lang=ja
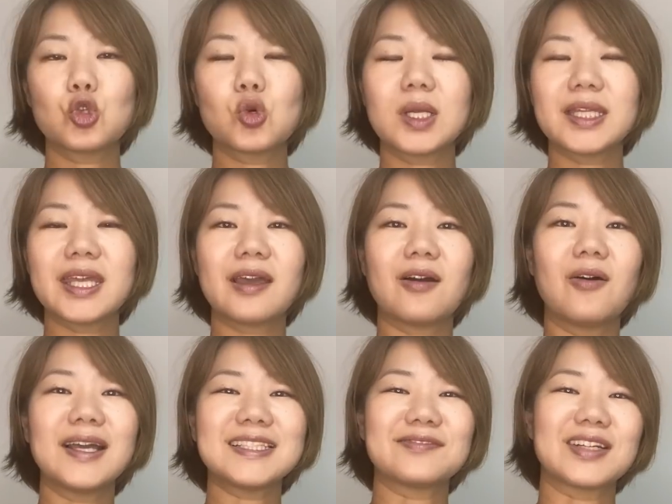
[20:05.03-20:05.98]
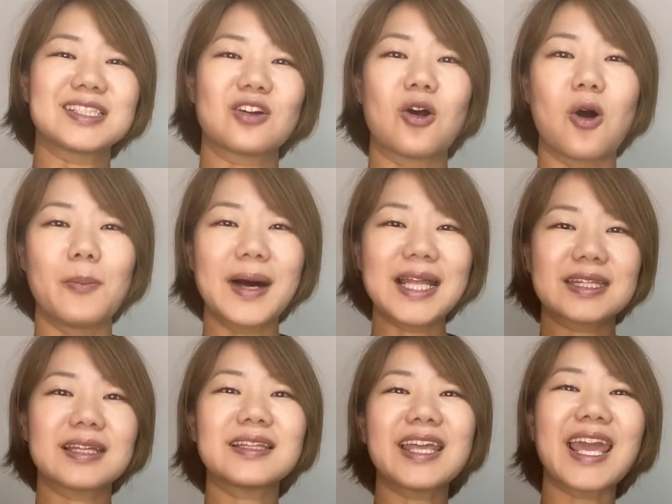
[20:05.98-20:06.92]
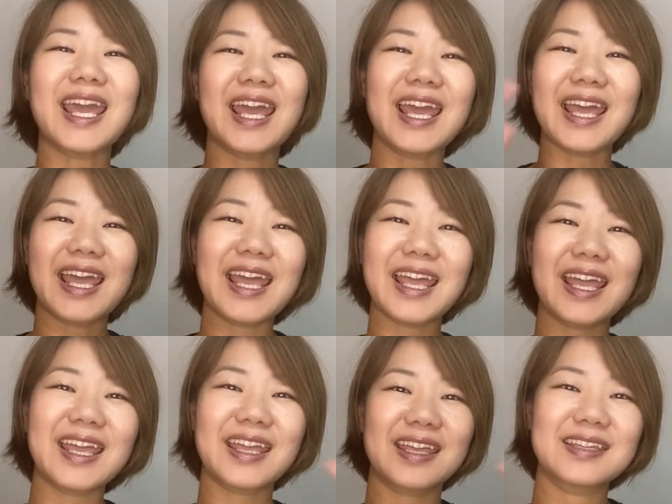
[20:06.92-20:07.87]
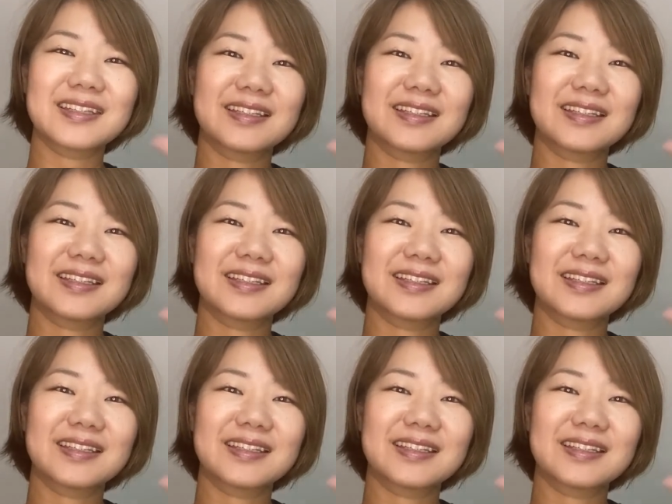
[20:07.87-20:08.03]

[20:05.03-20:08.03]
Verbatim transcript: の動画でお会いしましょう。またねー。